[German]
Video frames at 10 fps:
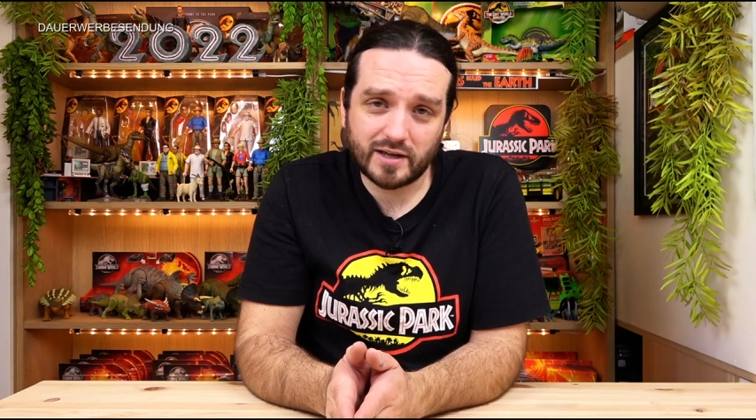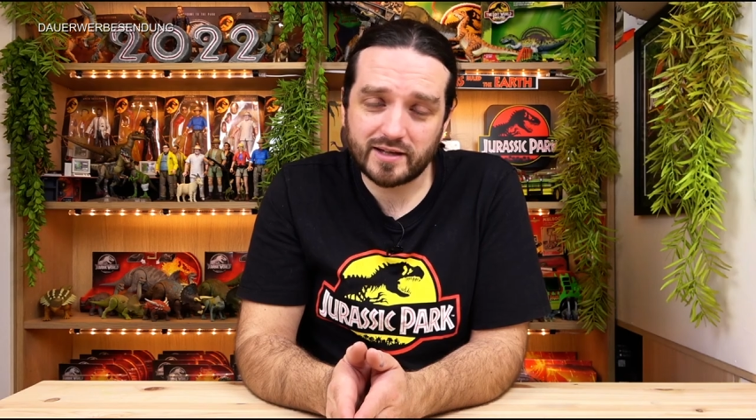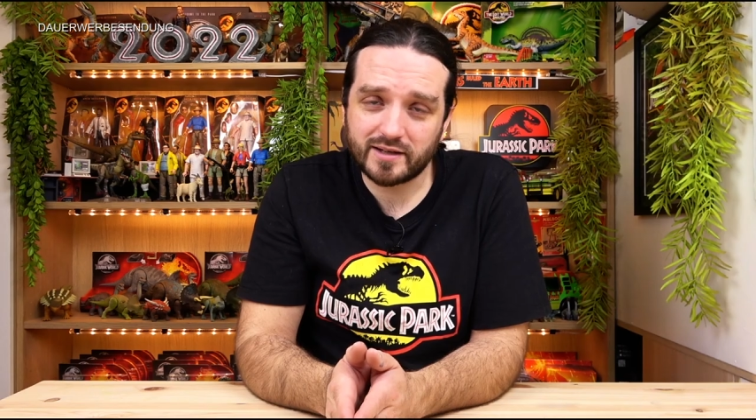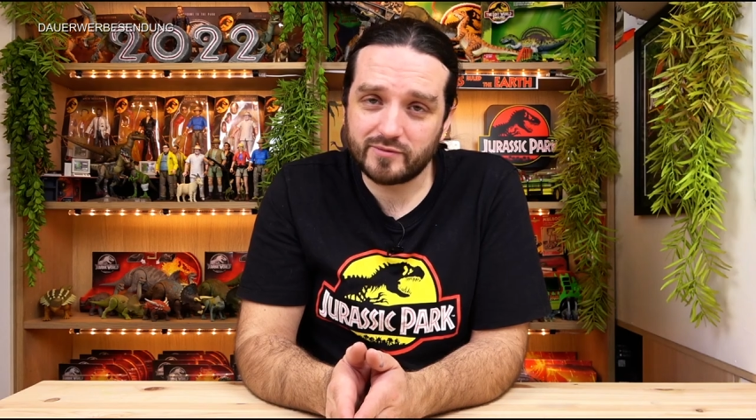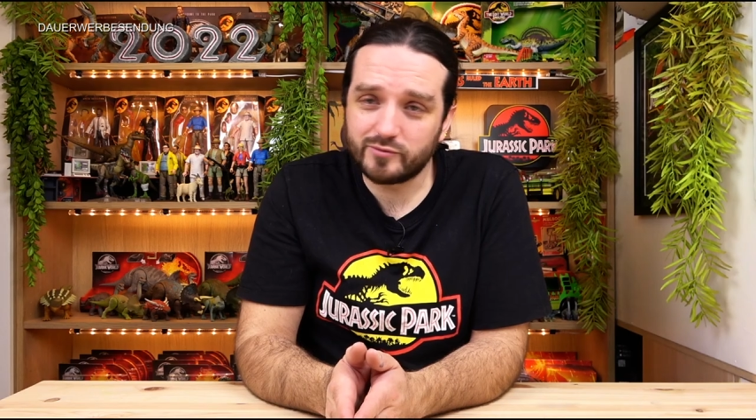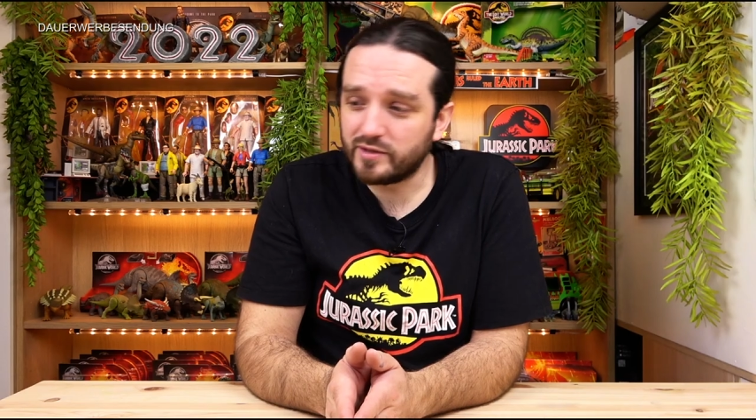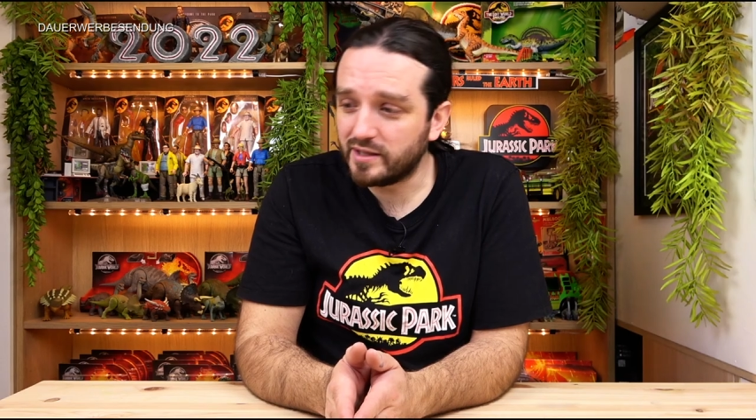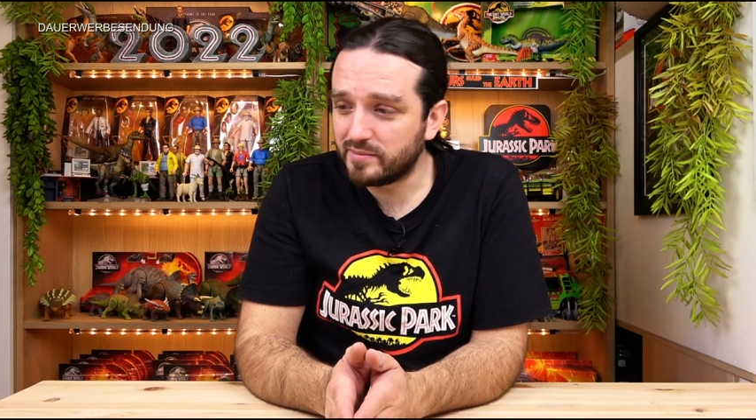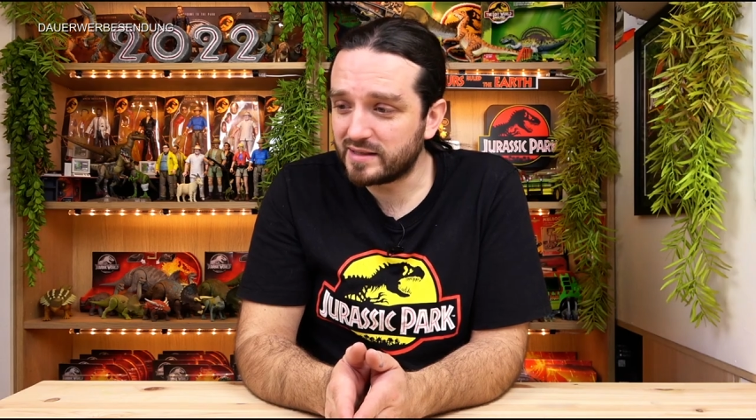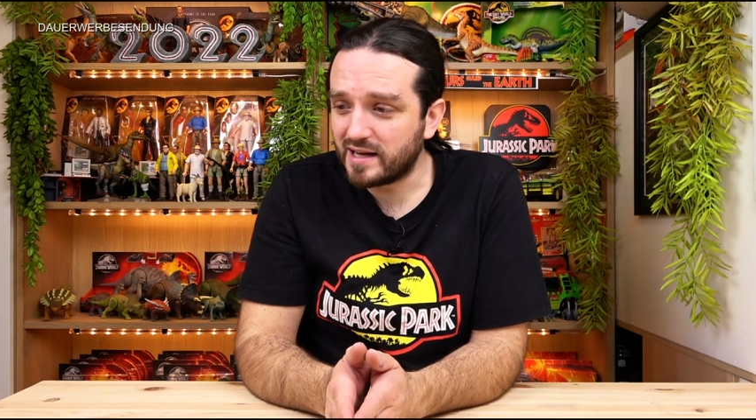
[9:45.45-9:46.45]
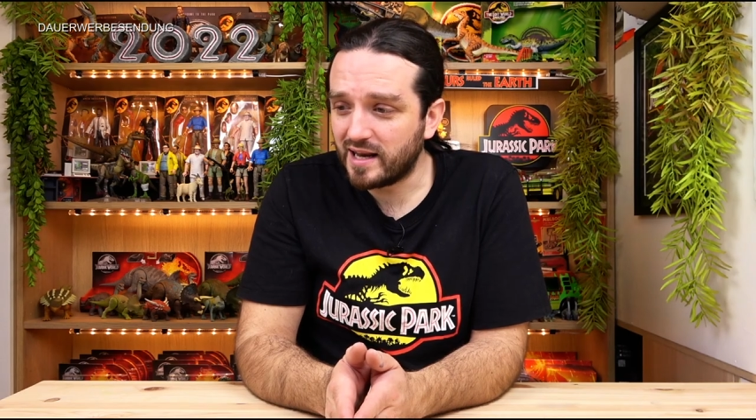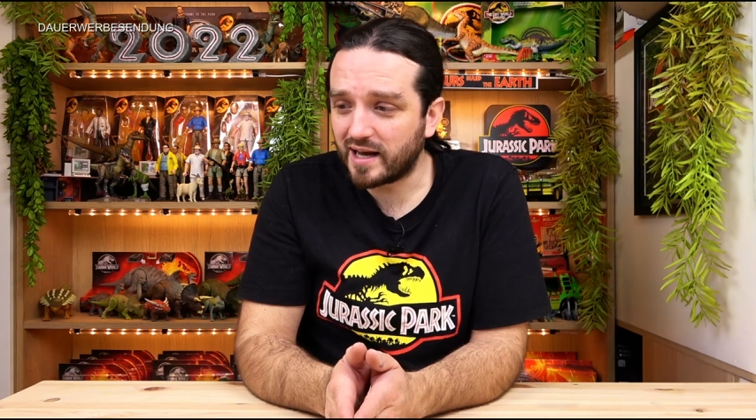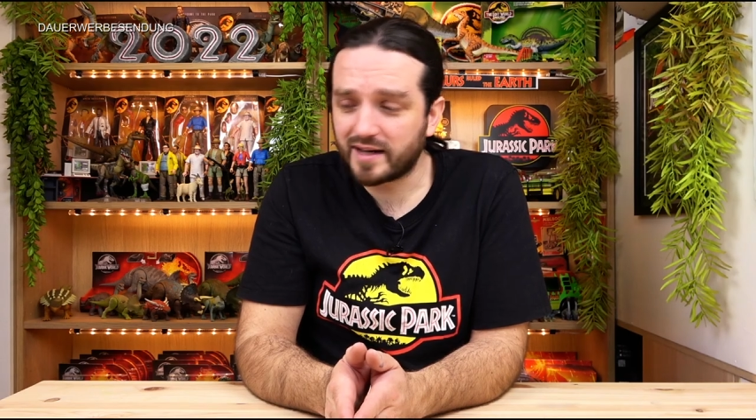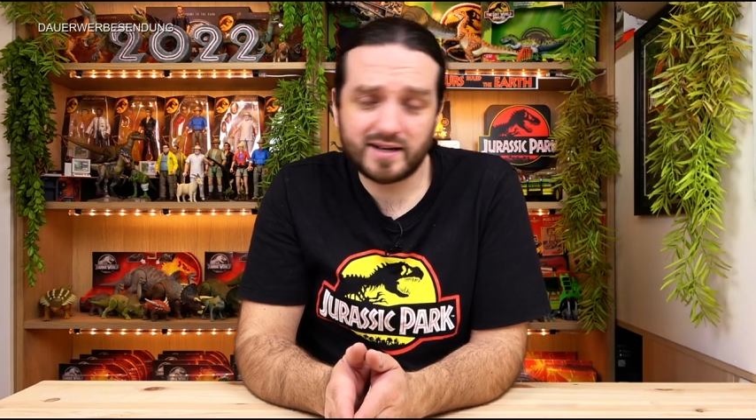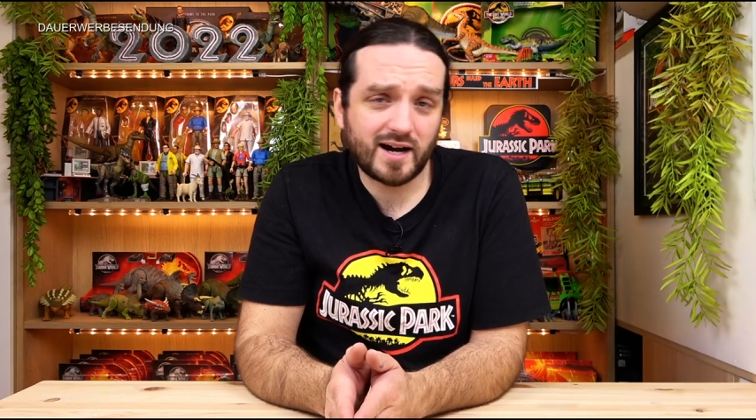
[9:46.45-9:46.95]
Henry Wu hier mit
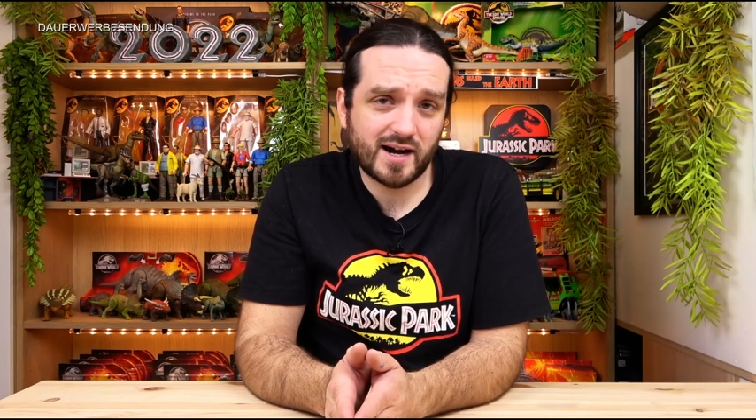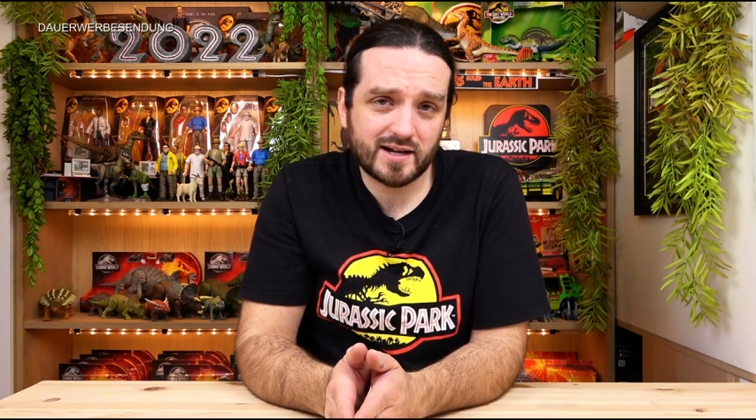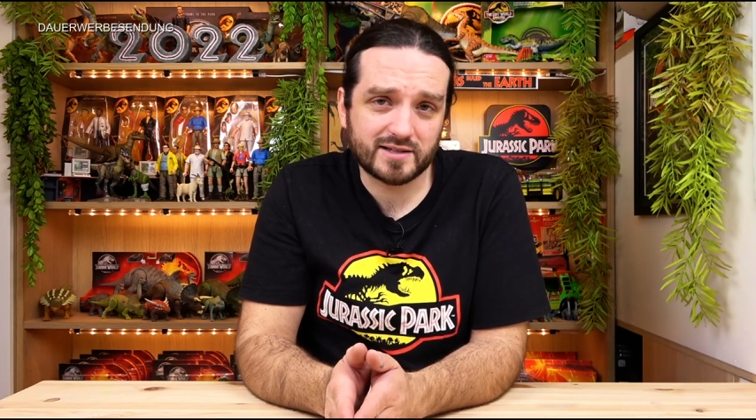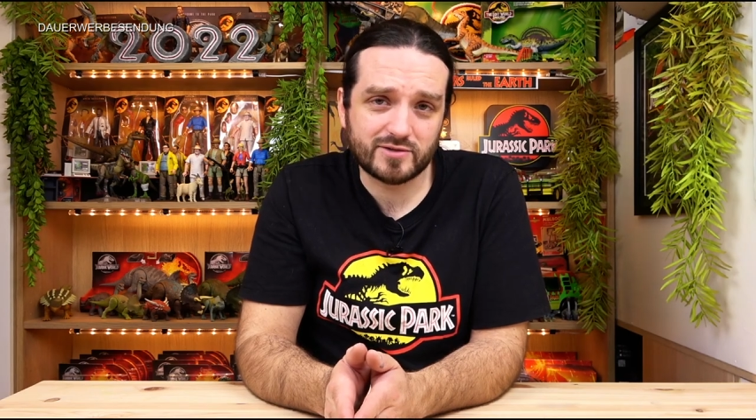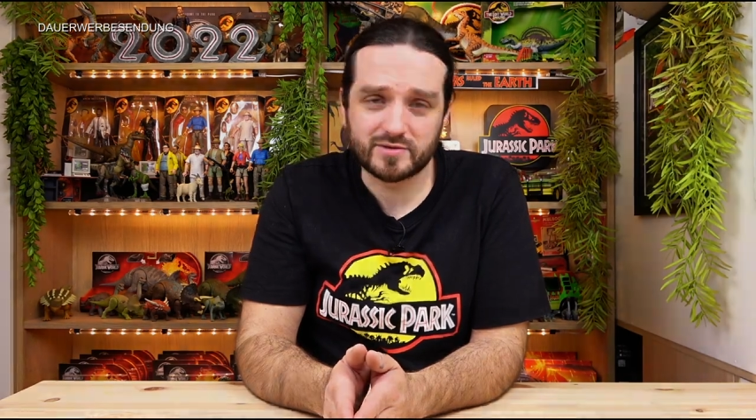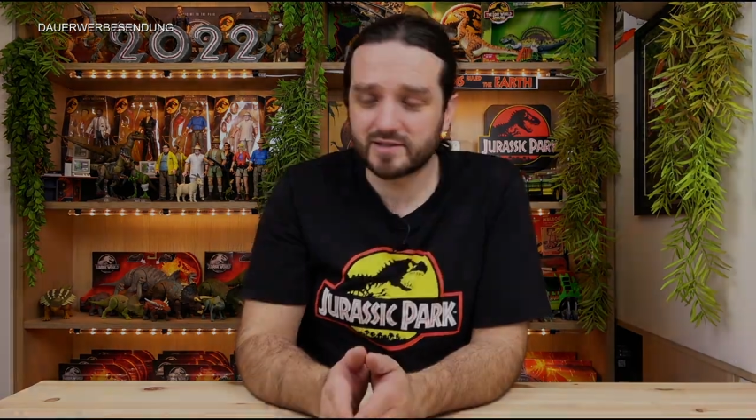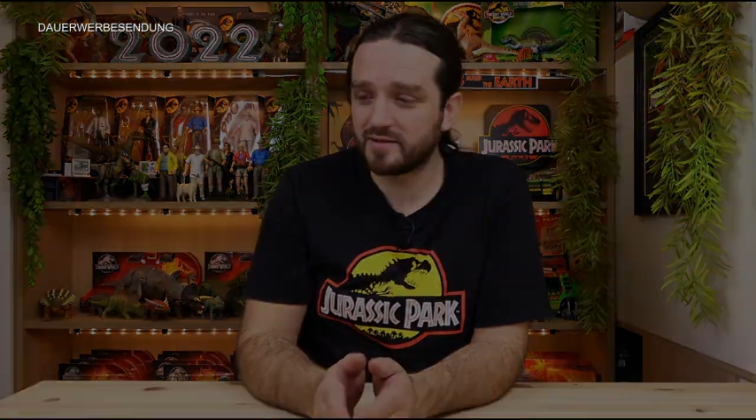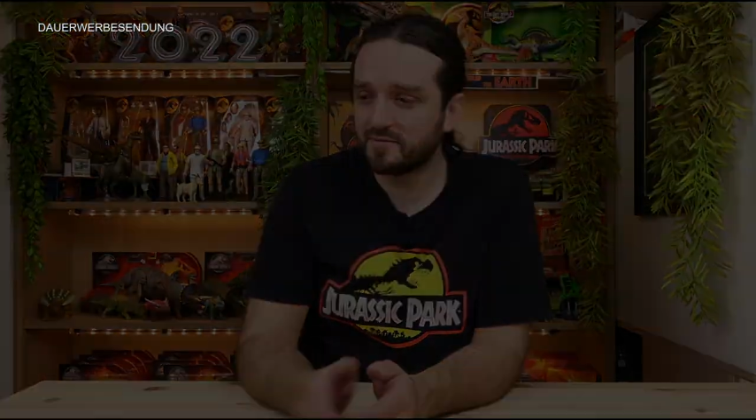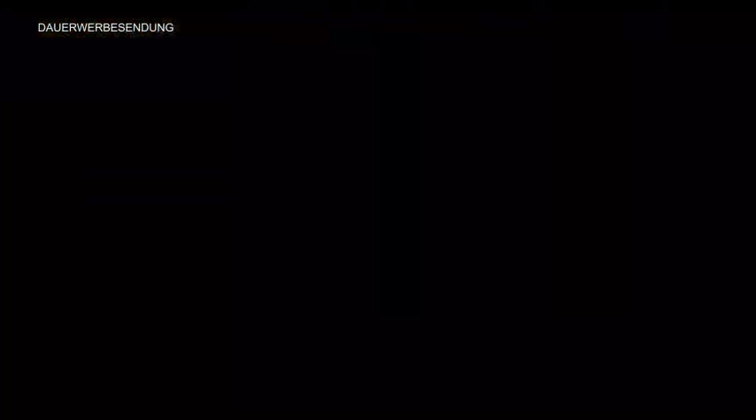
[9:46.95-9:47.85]
langen Haaren zu sehen.